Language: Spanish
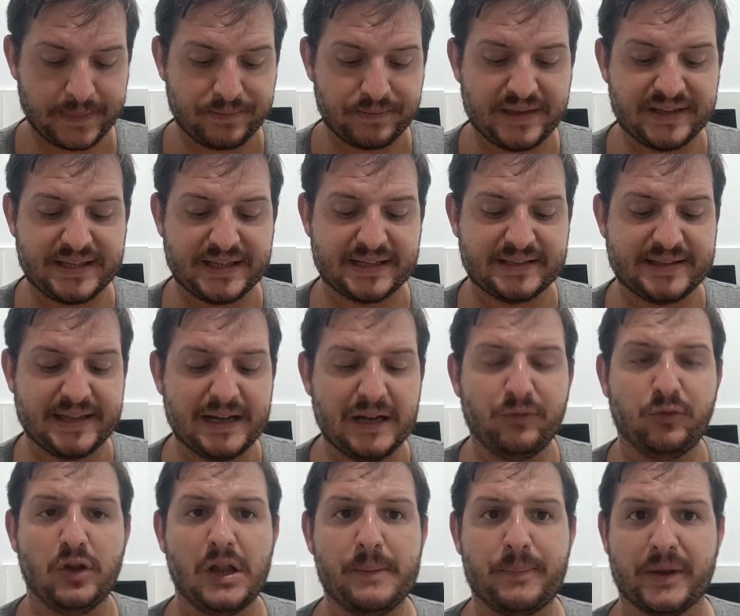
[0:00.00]
Desde que está en el
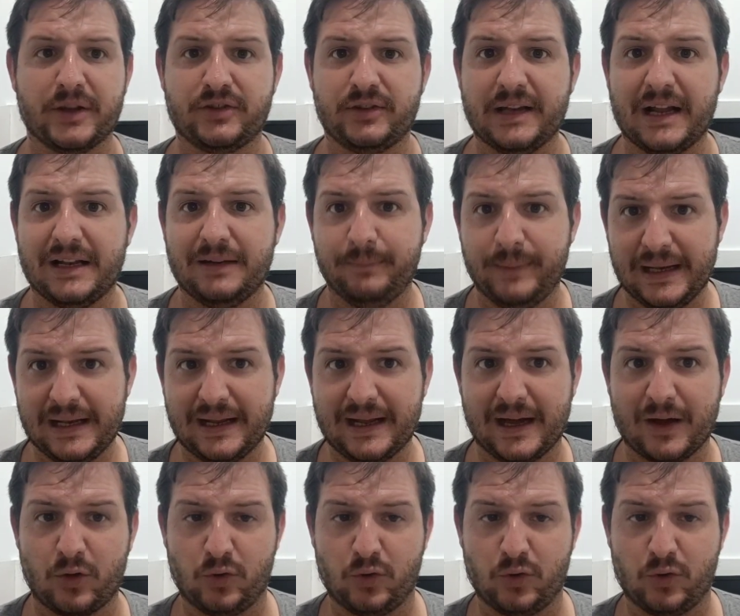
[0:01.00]
fútbol profesional belga,